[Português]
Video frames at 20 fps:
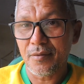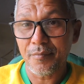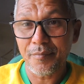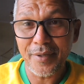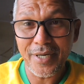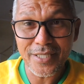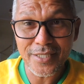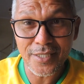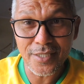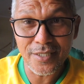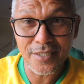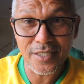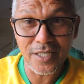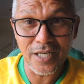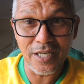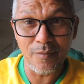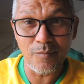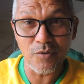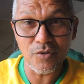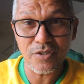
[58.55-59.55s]

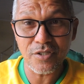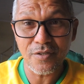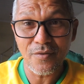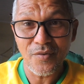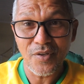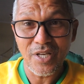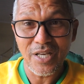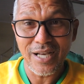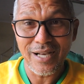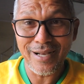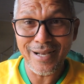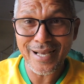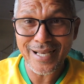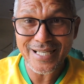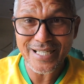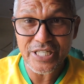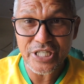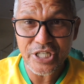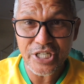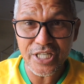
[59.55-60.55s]
precisamos
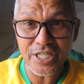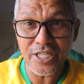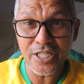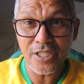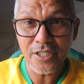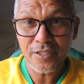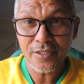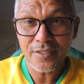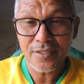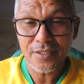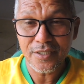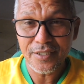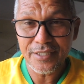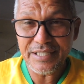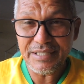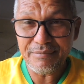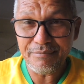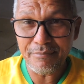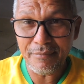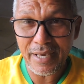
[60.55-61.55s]
agir
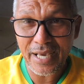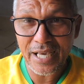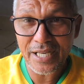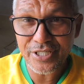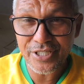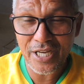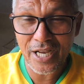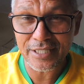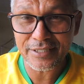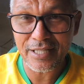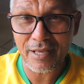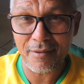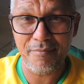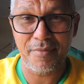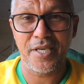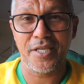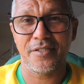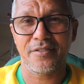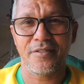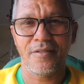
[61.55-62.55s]

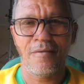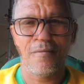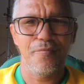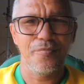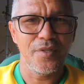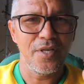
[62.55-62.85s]
imediatamente.